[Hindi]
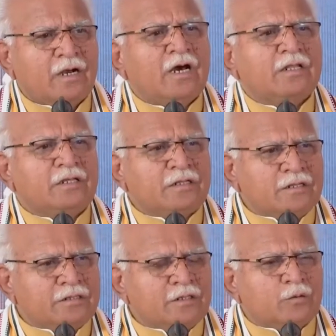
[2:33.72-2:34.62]
आर्थिक
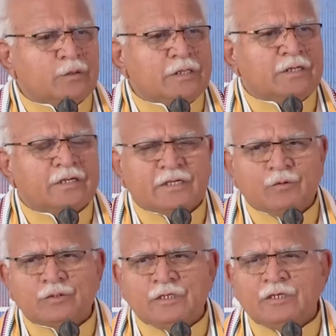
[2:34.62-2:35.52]
दृष्टि को देख करके
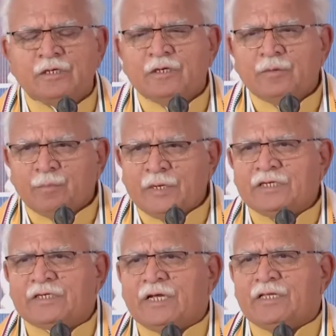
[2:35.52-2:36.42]
उसकी
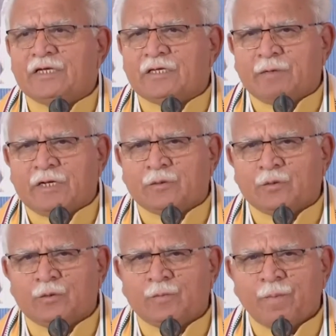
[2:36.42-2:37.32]
पेंशन आदि की बात
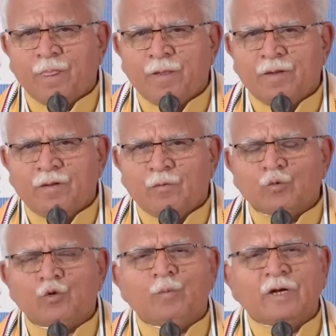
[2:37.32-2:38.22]
हो
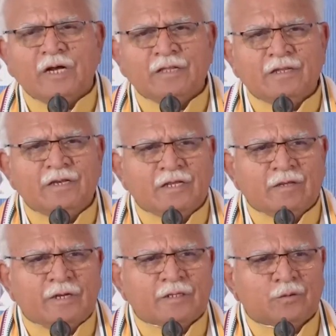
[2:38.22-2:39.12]
उसको मकान देने
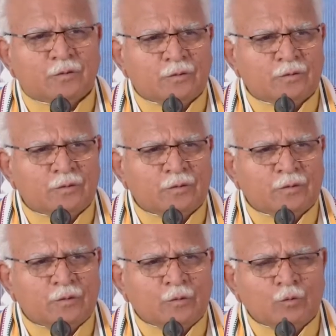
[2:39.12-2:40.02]
की बात हो
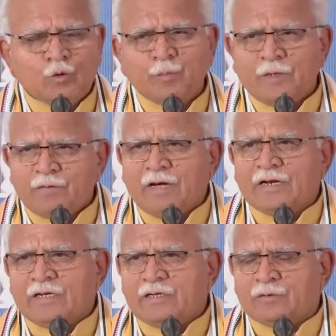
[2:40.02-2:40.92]
तो परिवार
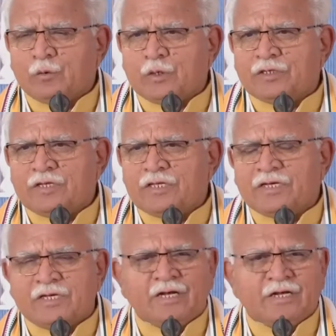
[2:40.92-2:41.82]
की टोटल स्थिति
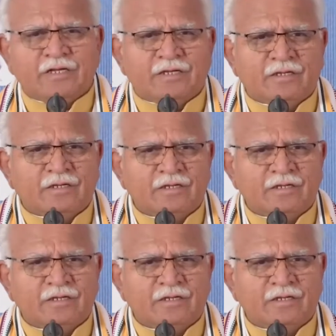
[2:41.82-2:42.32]
क्या है